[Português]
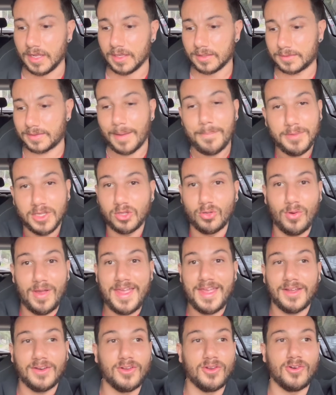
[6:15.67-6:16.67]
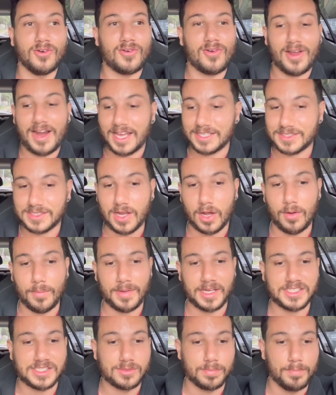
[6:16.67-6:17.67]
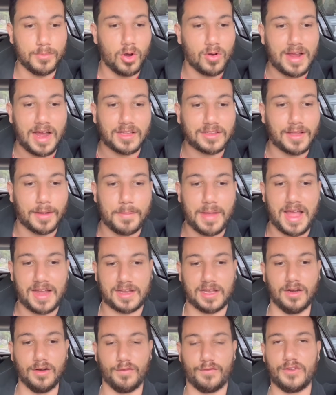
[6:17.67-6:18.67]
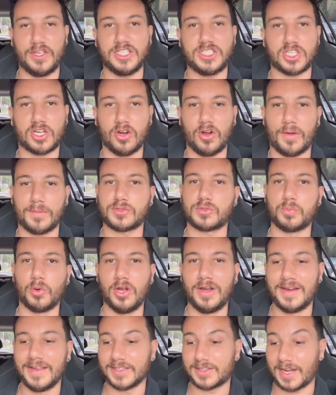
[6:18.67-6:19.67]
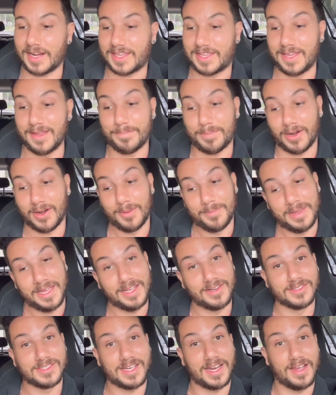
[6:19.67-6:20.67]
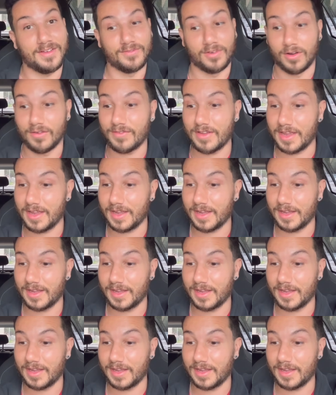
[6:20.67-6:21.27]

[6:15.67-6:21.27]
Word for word: tá me doendo no coração, mas meu carro tá marcando 20 km por litro aqui, pelo menos, né? Vamos ver